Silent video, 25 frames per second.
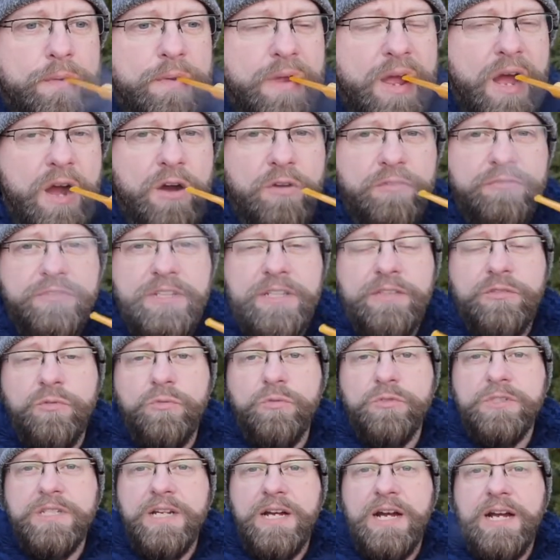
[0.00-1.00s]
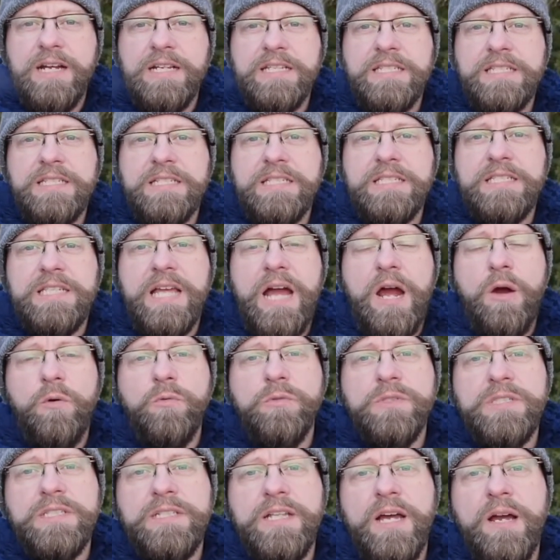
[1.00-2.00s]
Auf der Dose heißt es
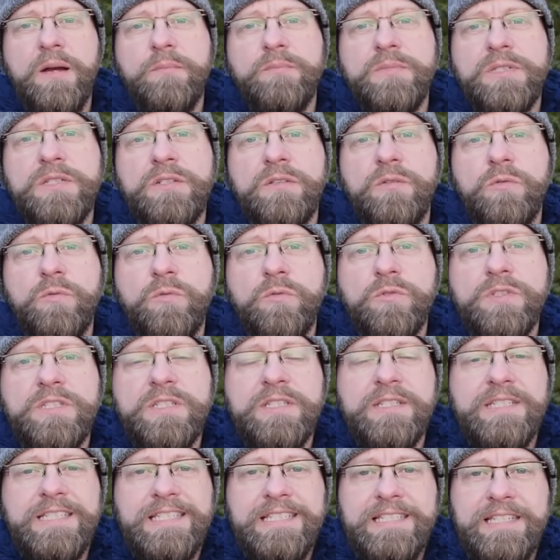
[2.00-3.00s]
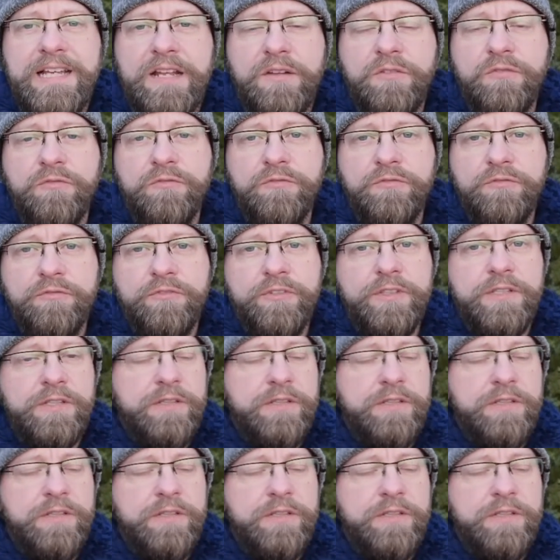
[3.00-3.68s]
ausnahmslos sanft,